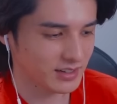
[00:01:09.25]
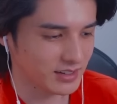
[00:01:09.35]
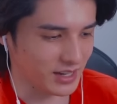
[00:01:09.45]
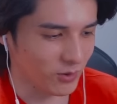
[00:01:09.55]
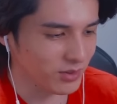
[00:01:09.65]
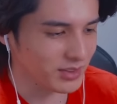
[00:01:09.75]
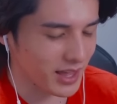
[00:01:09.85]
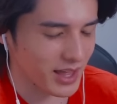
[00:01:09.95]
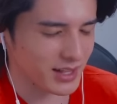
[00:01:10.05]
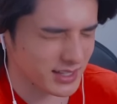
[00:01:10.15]
日本
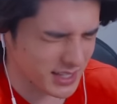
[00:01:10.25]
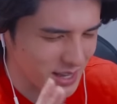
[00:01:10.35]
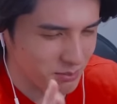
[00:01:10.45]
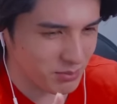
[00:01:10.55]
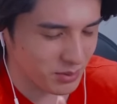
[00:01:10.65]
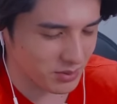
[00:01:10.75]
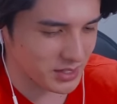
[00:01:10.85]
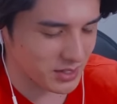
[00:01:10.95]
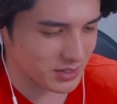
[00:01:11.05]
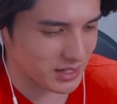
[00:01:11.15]
で全部の
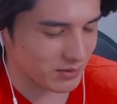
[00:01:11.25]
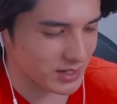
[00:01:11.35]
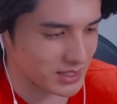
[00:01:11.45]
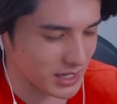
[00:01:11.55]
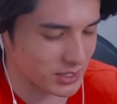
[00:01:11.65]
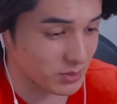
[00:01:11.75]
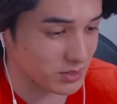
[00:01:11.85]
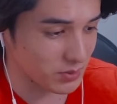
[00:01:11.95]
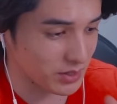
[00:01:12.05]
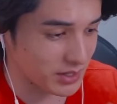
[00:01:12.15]
施術合わせて一
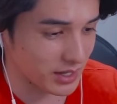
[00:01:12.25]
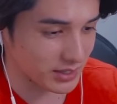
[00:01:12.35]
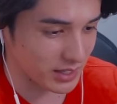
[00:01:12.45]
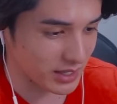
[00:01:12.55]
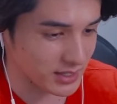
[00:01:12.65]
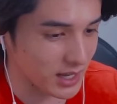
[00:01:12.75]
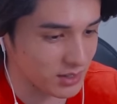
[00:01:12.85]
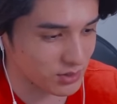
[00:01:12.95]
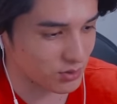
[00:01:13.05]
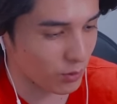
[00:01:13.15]
つの院でやって
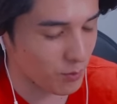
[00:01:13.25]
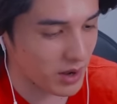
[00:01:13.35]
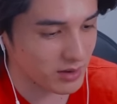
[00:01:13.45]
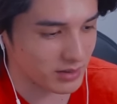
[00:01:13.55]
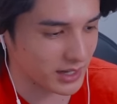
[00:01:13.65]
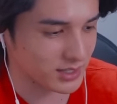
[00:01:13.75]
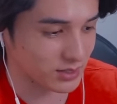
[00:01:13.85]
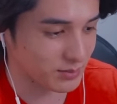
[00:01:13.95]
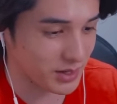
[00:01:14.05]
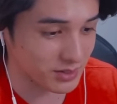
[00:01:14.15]
35万ぐらいす
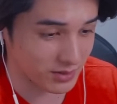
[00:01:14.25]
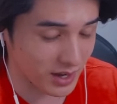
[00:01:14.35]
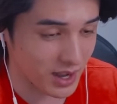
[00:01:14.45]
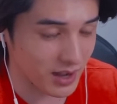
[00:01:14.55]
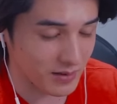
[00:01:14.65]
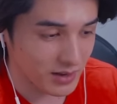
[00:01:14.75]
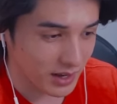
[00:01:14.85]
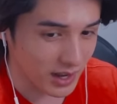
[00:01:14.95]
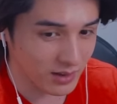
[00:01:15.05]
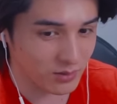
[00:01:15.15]
るメニューが、
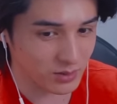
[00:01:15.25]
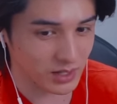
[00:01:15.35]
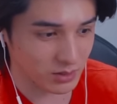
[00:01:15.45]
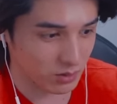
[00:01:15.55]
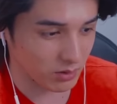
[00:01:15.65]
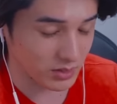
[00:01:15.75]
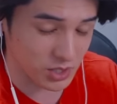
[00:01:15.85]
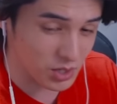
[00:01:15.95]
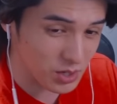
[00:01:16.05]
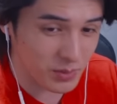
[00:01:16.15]
韓国だと
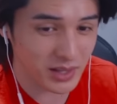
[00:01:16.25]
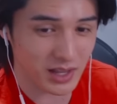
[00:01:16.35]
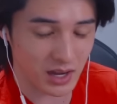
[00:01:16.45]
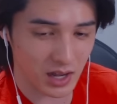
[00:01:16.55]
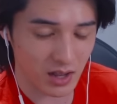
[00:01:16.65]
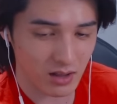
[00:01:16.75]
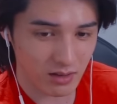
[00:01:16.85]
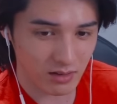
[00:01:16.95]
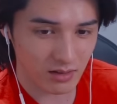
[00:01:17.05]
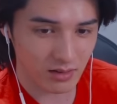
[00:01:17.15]
10万だから。
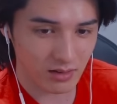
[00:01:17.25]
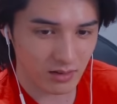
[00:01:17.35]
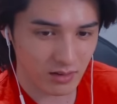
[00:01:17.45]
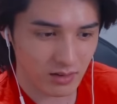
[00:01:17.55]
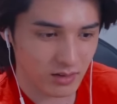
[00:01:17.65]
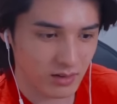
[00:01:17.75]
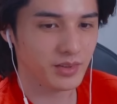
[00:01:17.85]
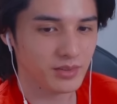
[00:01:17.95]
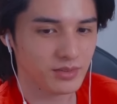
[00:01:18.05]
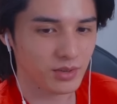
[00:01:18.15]

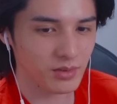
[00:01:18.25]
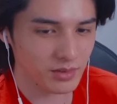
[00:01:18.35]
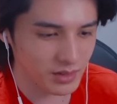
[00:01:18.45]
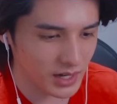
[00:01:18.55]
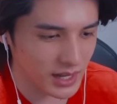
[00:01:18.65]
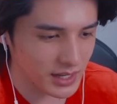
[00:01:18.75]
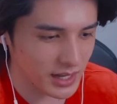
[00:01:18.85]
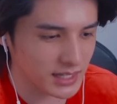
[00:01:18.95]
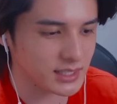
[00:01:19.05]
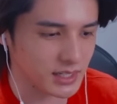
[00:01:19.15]
そんぐらい
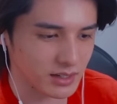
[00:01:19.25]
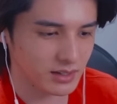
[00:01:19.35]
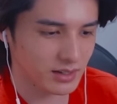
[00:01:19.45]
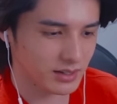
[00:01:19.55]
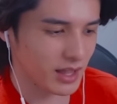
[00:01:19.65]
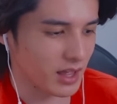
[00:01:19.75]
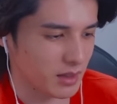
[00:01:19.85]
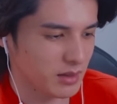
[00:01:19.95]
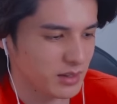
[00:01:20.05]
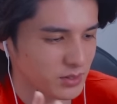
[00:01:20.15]
安い。
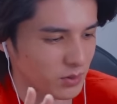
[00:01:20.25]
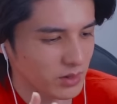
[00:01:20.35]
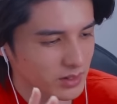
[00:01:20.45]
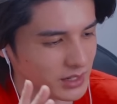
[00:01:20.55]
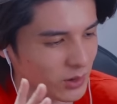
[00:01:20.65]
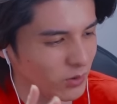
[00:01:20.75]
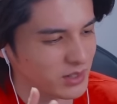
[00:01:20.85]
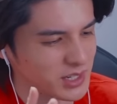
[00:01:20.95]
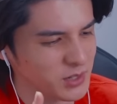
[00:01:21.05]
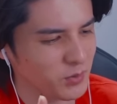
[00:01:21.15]
で、その、日
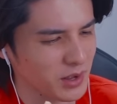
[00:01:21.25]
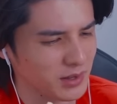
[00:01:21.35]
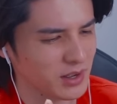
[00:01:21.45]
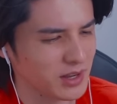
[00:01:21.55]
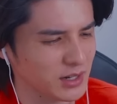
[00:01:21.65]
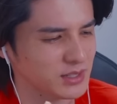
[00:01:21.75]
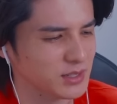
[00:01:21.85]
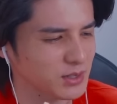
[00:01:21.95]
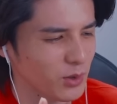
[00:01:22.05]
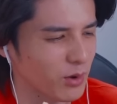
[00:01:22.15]
本人の感覚からす
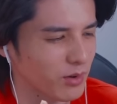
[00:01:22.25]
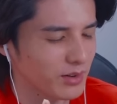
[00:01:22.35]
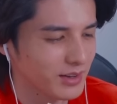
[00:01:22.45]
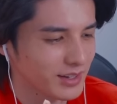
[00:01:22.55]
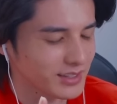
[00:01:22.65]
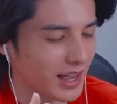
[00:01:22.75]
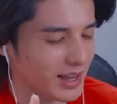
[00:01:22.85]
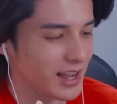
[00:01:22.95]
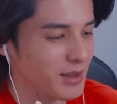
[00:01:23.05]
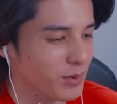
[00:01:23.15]
ると、
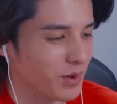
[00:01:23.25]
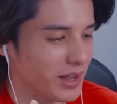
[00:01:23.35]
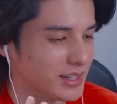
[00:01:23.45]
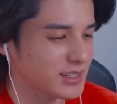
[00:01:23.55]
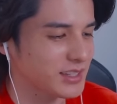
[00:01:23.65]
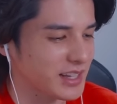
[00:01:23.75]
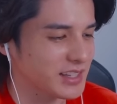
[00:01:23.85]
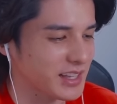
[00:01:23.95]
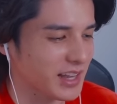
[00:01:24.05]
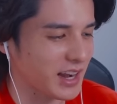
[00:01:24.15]
高いものが安くなっ
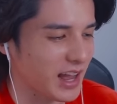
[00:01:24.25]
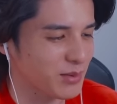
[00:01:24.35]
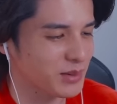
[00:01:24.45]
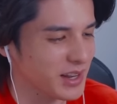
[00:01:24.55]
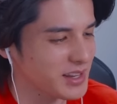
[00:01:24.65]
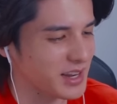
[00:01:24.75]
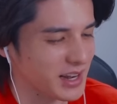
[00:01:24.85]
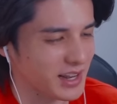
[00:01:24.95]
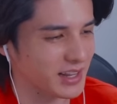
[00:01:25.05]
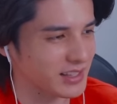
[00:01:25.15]
てんだから危ないんじゃ
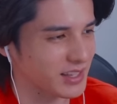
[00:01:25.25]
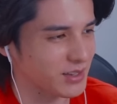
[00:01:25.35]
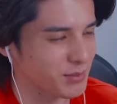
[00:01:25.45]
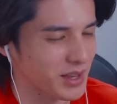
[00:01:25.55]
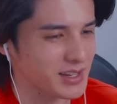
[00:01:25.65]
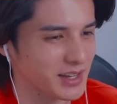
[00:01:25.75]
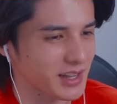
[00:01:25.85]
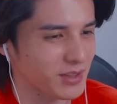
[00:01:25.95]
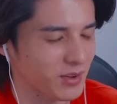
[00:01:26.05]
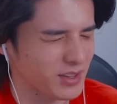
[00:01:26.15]
ないかっていうイメージなん
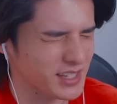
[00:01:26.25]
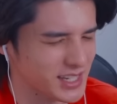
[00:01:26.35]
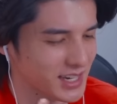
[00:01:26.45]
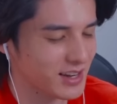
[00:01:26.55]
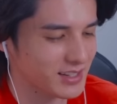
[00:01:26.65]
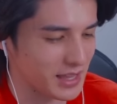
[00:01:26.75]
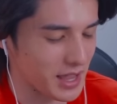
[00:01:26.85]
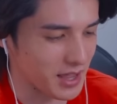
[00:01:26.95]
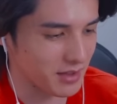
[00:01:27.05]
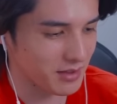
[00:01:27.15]
だけど、違く
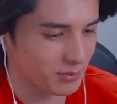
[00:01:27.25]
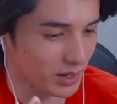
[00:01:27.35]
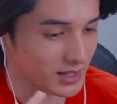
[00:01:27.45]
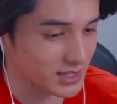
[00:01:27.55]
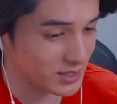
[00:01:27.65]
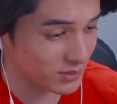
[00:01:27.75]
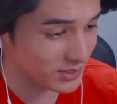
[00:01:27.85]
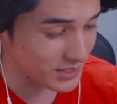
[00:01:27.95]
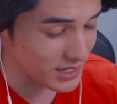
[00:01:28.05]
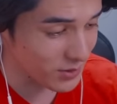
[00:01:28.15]
て、もうあっち
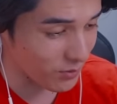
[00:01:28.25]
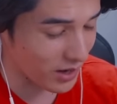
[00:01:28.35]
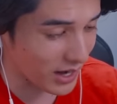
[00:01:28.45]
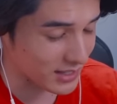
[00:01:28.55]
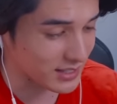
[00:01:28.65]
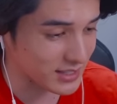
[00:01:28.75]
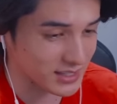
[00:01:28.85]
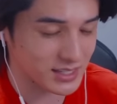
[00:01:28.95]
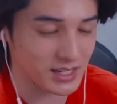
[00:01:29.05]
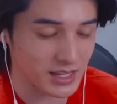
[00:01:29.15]
の医療が発
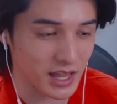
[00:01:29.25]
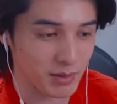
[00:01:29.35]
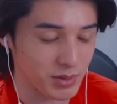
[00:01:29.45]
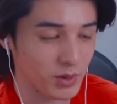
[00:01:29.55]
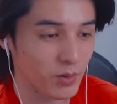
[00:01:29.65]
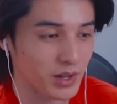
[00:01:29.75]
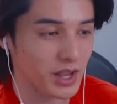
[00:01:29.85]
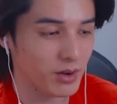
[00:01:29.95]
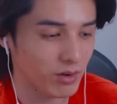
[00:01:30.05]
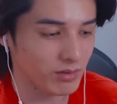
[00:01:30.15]
達しすぎて、美容
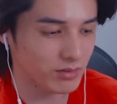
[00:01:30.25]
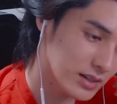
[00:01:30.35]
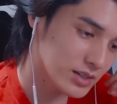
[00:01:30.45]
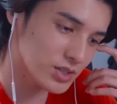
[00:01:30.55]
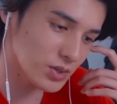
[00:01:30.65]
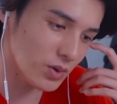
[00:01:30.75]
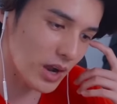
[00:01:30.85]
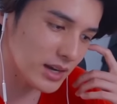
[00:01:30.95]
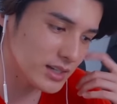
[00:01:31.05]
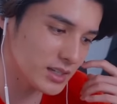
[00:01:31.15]
系の。需要
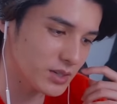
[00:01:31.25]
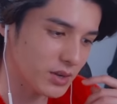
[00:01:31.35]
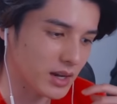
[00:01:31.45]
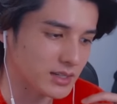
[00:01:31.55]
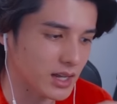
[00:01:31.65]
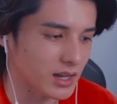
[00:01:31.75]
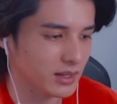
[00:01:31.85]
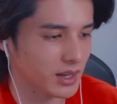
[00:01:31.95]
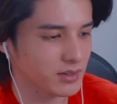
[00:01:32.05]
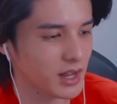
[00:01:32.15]
がありすぎるからさ、
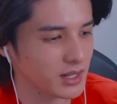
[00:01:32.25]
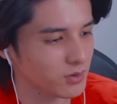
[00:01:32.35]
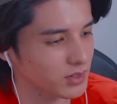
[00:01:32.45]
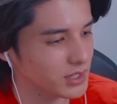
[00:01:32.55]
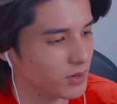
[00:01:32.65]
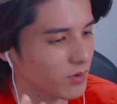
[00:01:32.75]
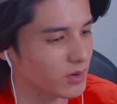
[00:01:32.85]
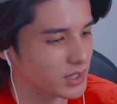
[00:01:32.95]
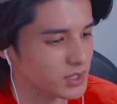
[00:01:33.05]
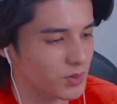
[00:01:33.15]
逆にあこ日本
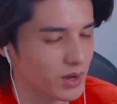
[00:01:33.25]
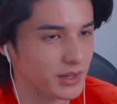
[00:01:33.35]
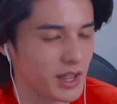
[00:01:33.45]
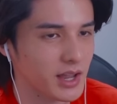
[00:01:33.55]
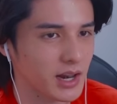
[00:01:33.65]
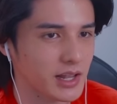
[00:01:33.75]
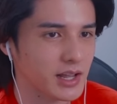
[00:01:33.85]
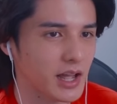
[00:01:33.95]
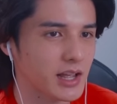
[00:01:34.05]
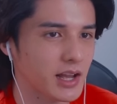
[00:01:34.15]
は需要がないから一
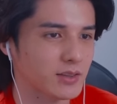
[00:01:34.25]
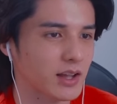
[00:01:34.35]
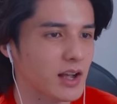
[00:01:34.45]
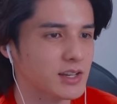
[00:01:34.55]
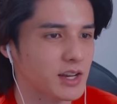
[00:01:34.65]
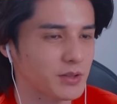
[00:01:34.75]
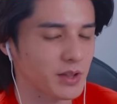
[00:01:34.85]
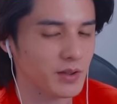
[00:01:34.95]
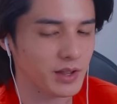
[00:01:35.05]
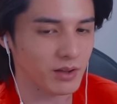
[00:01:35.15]
回一回は高くしないとい
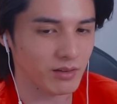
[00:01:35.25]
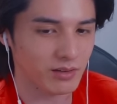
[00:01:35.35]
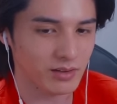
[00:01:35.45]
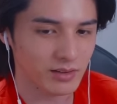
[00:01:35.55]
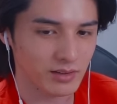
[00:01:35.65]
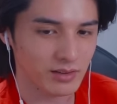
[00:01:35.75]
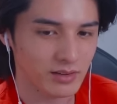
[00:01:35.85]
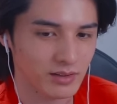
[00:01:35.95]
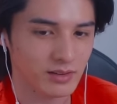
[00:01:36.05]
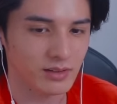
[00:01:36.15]
けないわけよ。
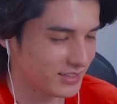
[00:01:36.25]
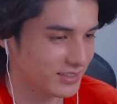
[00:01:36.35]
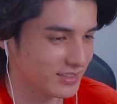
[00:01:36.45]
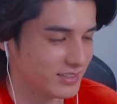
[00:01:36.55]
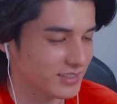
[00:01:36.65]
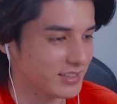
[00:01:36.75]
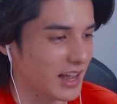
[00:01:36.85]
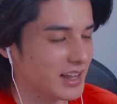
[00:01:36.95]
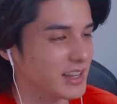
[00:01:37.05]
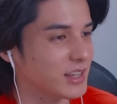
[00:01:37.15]

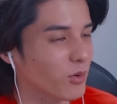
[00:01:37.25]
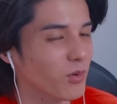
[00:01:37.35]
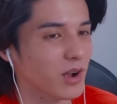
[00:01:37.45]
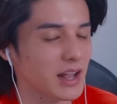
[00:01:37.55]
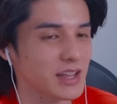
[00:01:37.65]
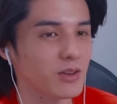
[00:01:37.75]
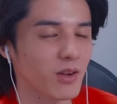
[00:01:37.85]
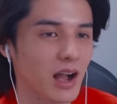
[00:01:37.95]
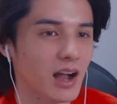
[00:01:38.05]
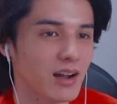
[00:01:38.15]
何どこがいいの
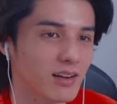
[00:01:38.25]
か。